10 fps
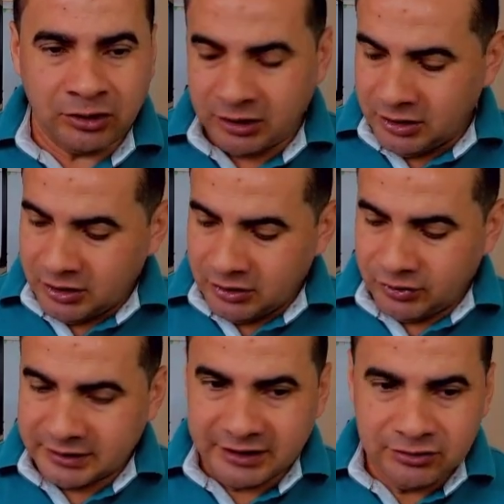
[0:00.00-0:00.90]
Ó. Eu
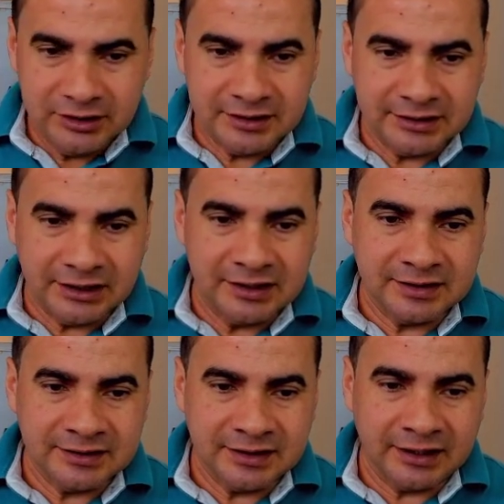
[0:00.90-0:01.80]
vou até solicitar
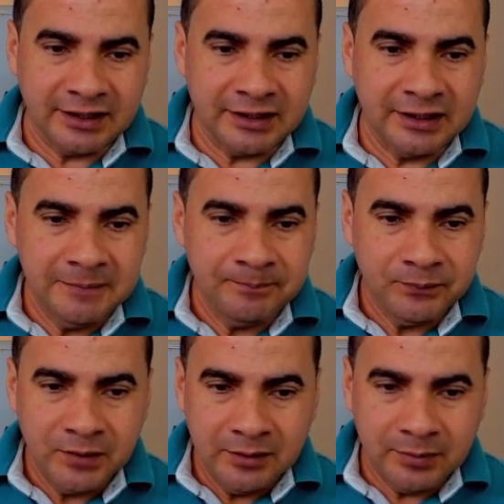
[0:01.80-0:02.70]
esse saque aqui
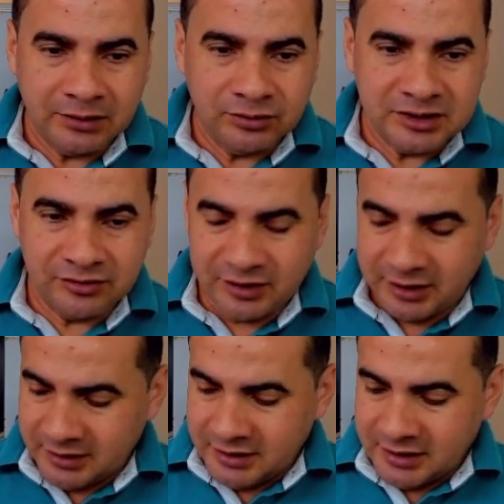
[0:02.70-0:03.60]
para você
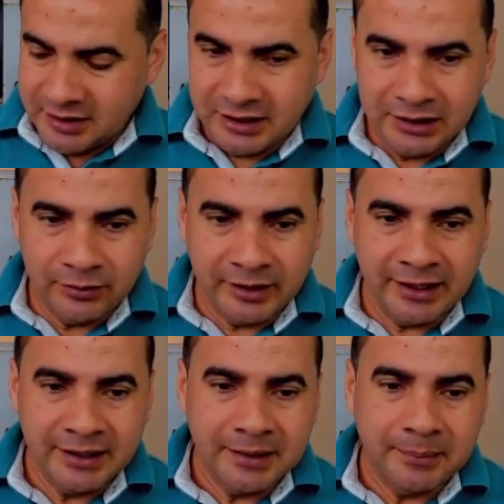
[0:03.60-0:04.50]
ver que não
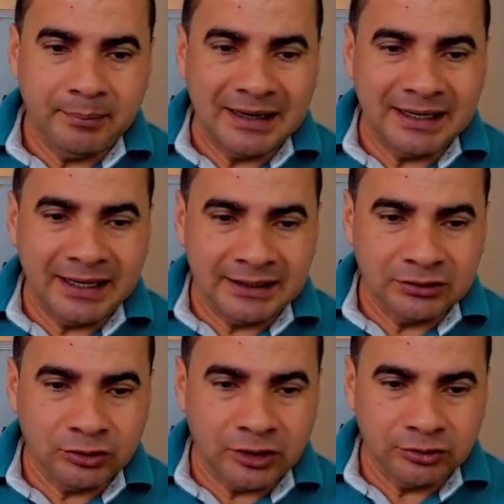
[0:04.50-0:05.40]
é balela
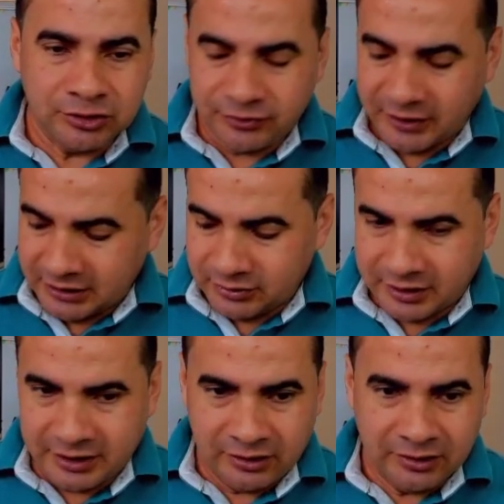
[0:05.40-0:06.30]
do que eu estou te falando
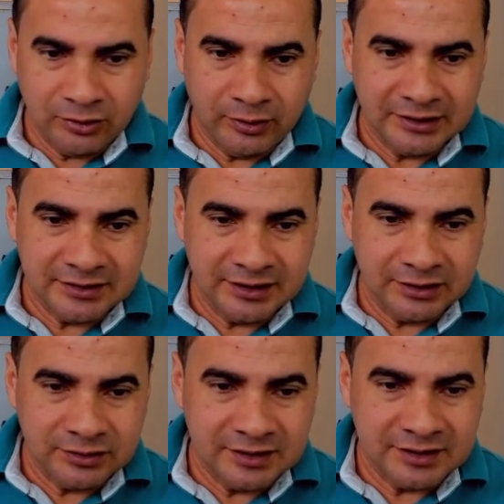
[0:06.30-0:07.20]
aqui. Ó.
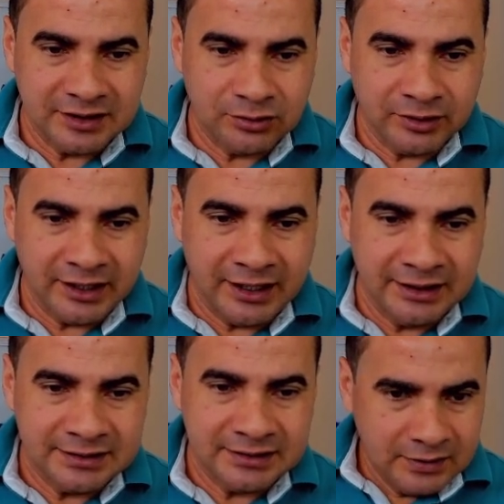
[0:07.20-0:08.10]
405
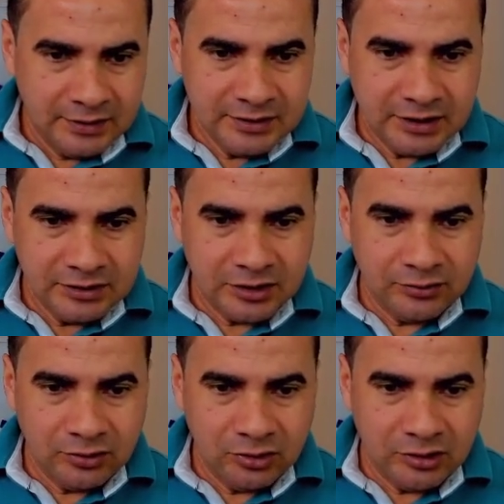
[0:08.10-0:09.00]
reais. Nesse caso aqui eu
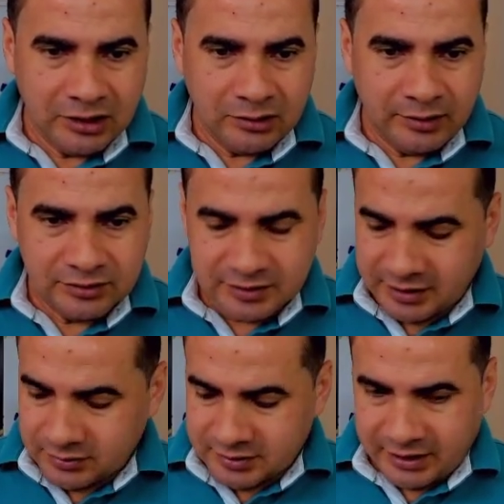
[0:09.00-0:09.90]
vou colocar
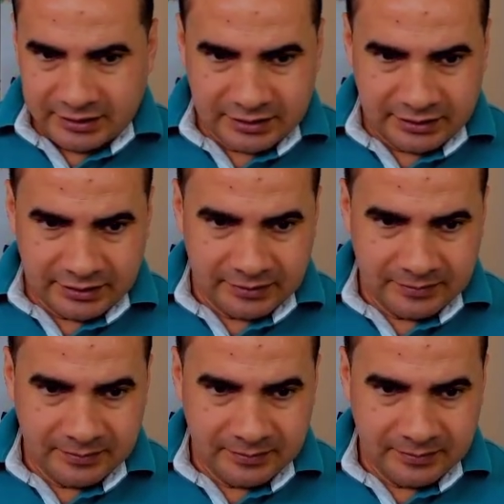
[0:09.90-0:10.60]
400 reais, galera.